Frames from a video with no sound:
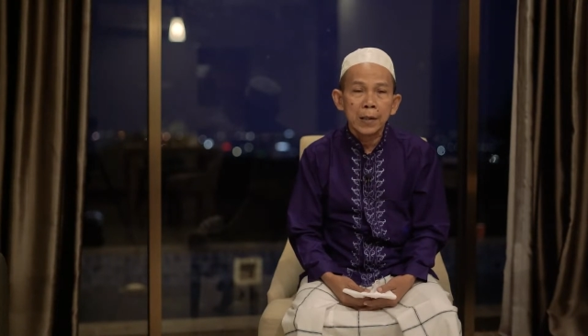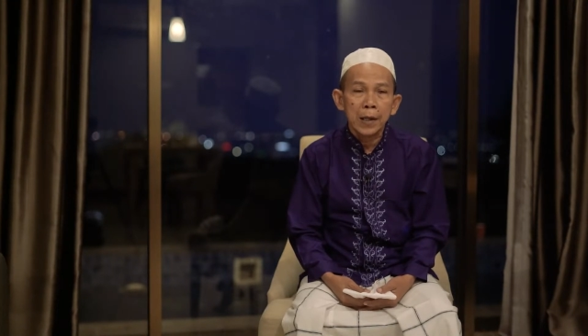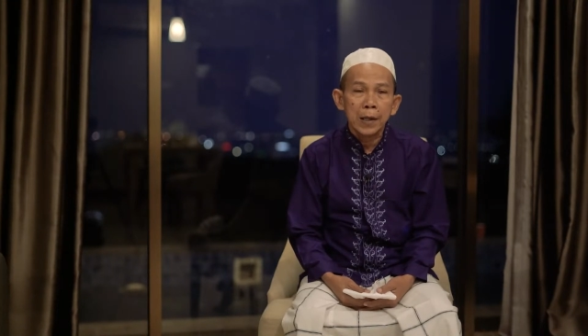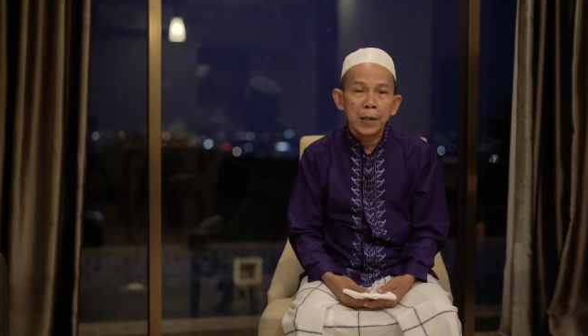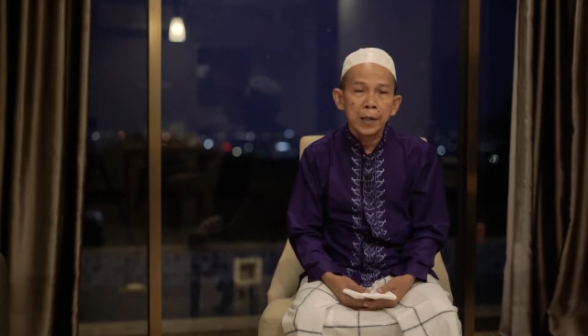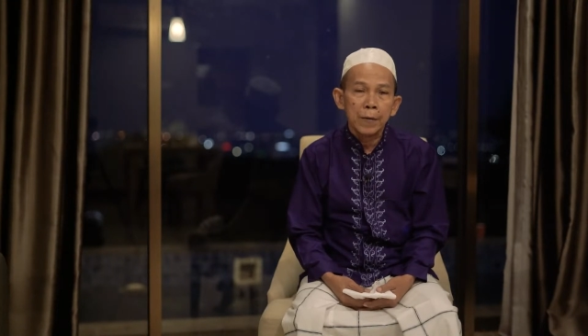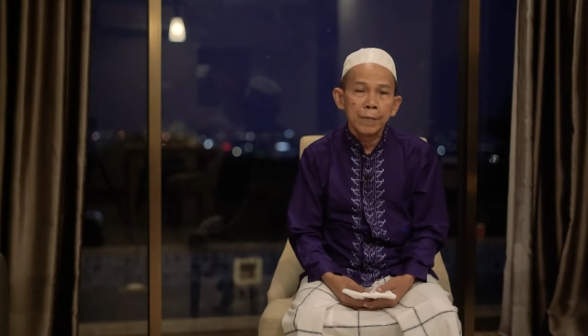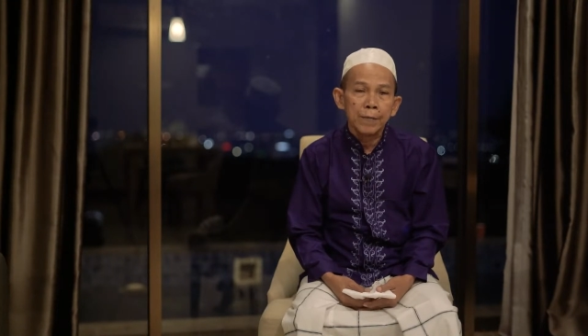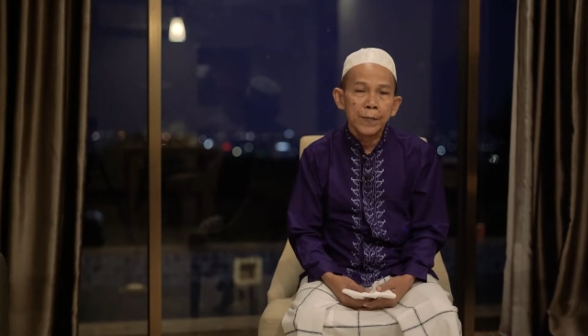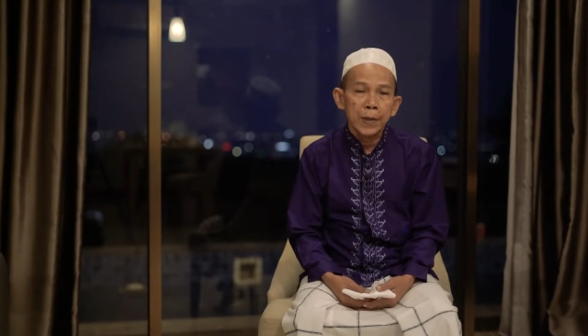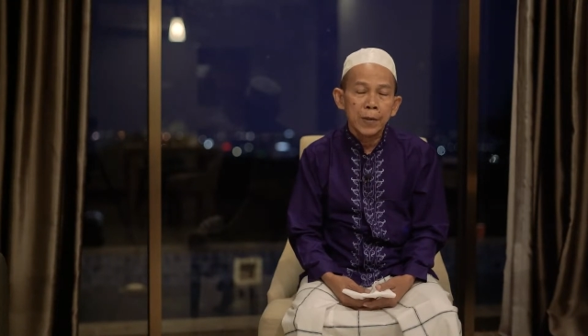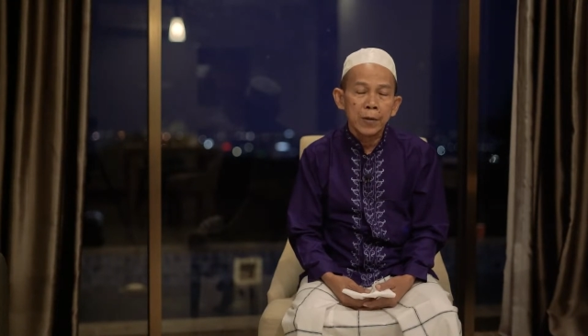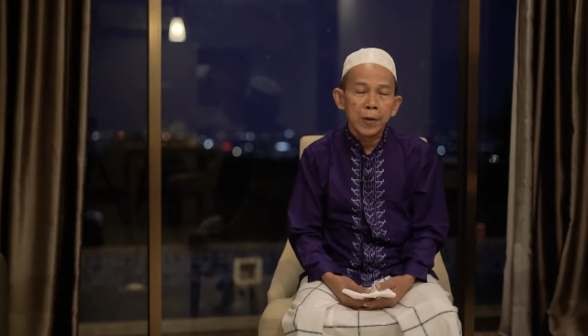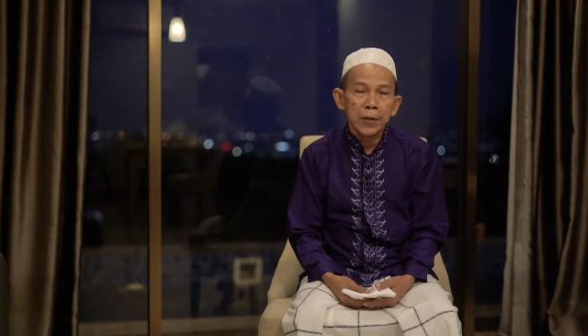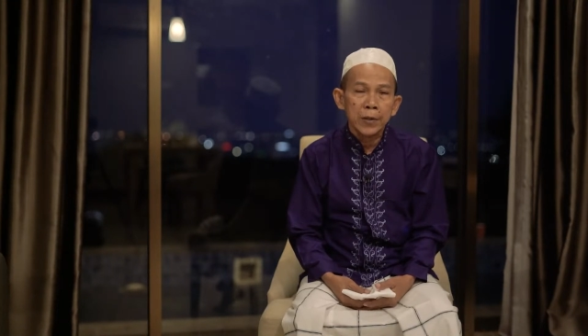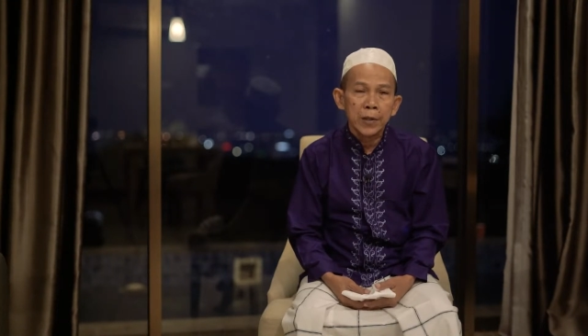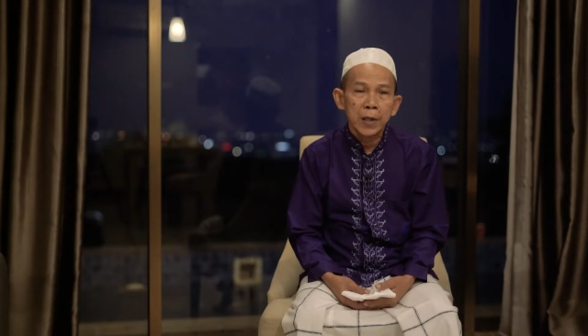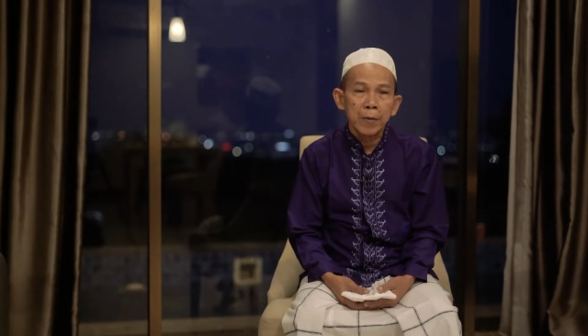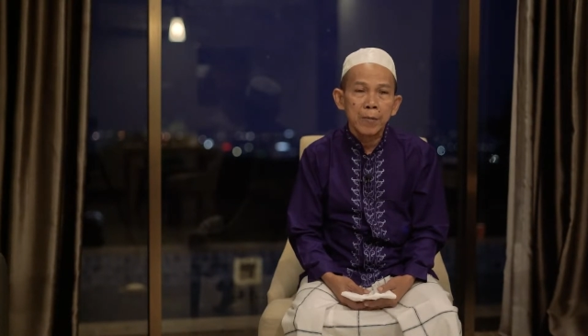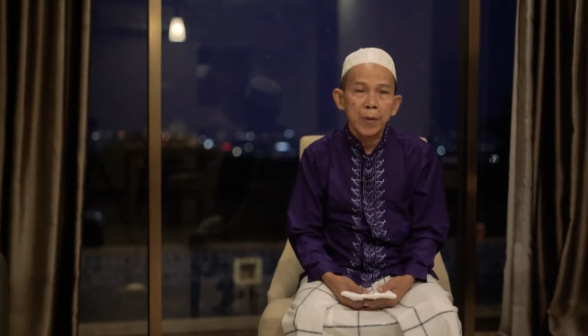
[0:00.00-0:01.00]
lana fi
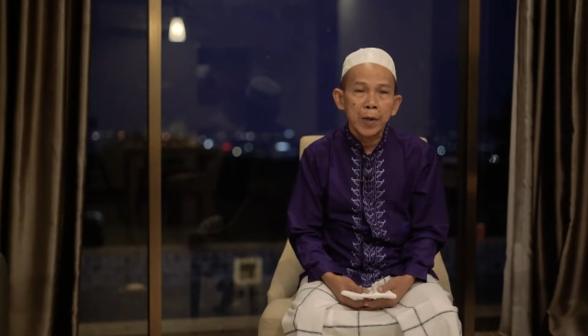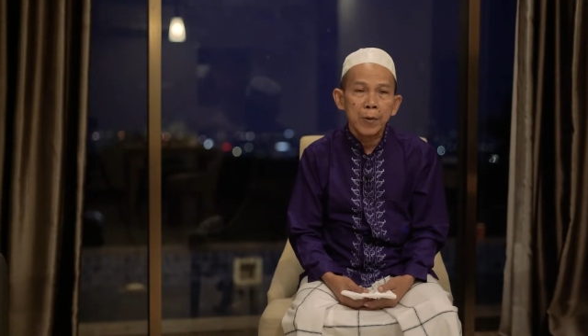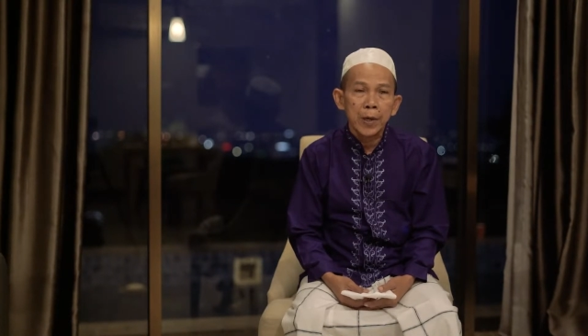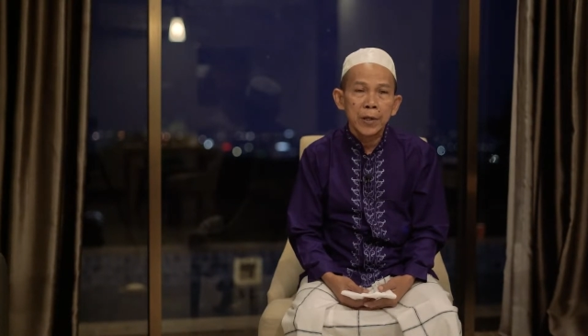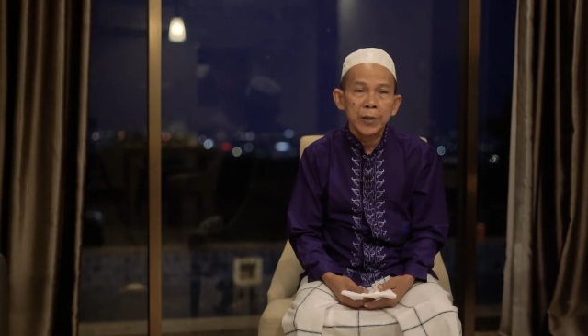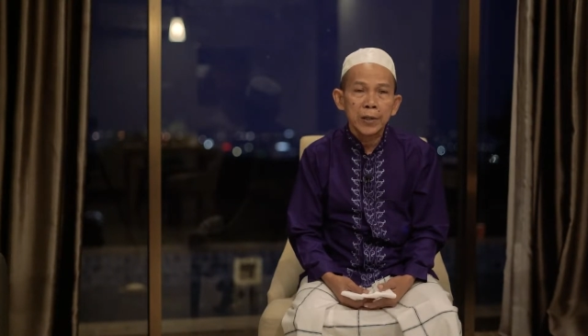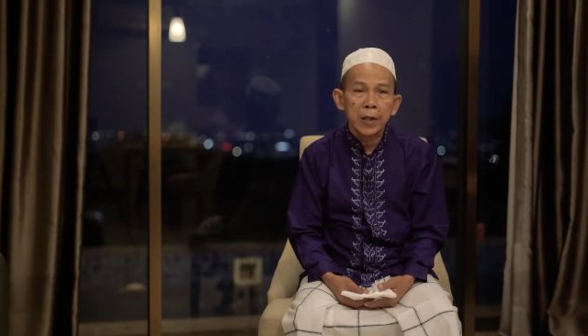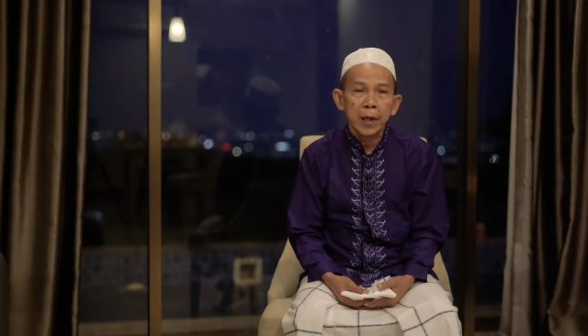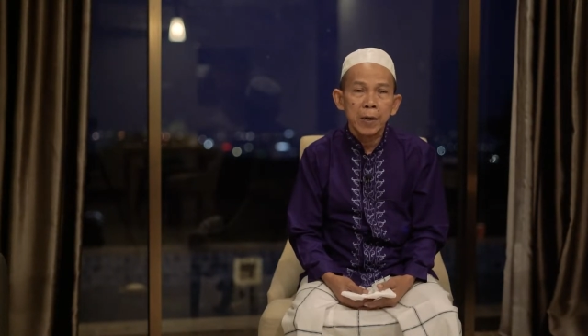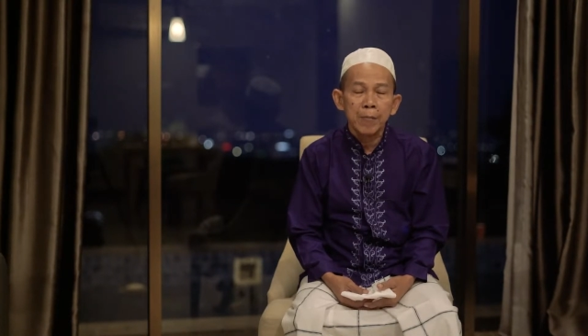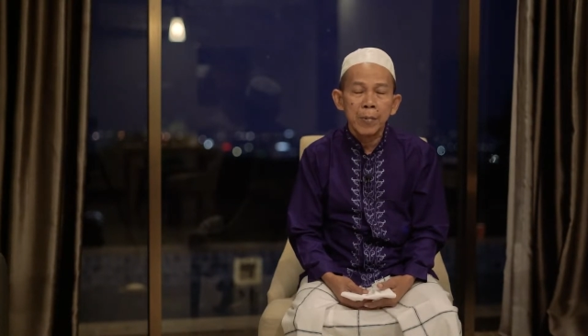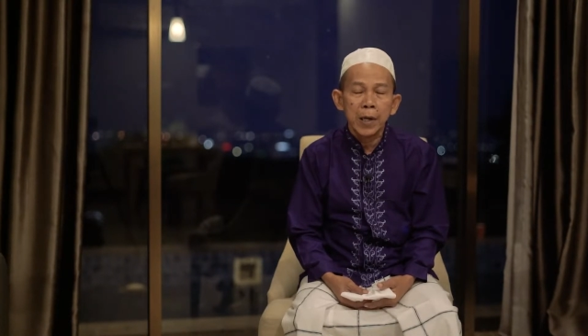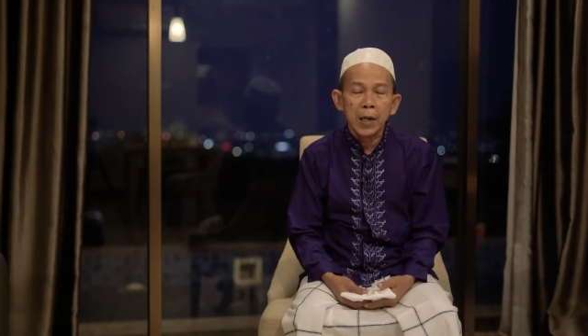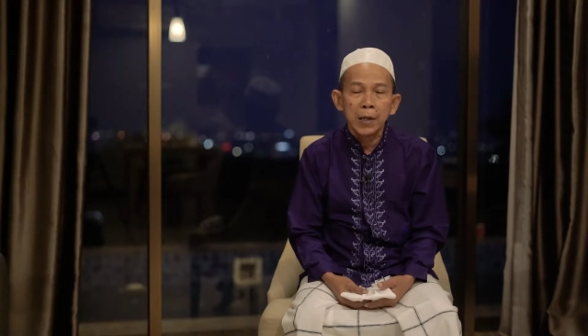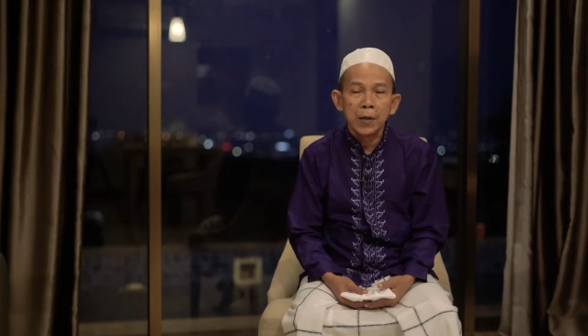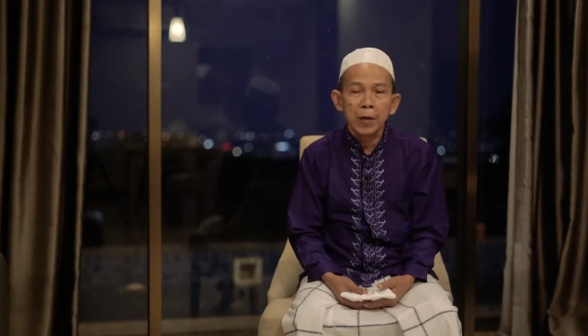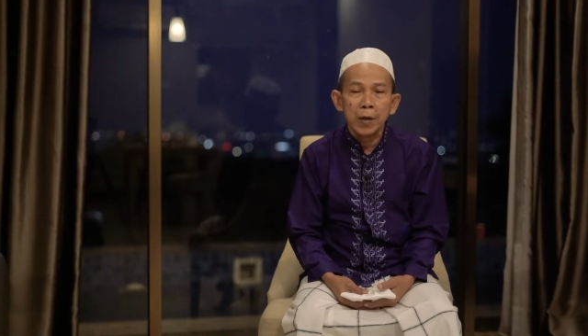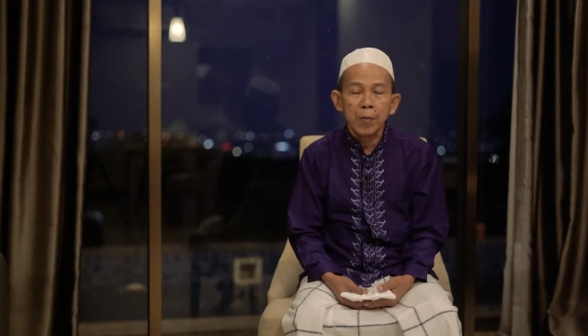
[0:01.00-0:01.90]
Rajab wa Sya'ban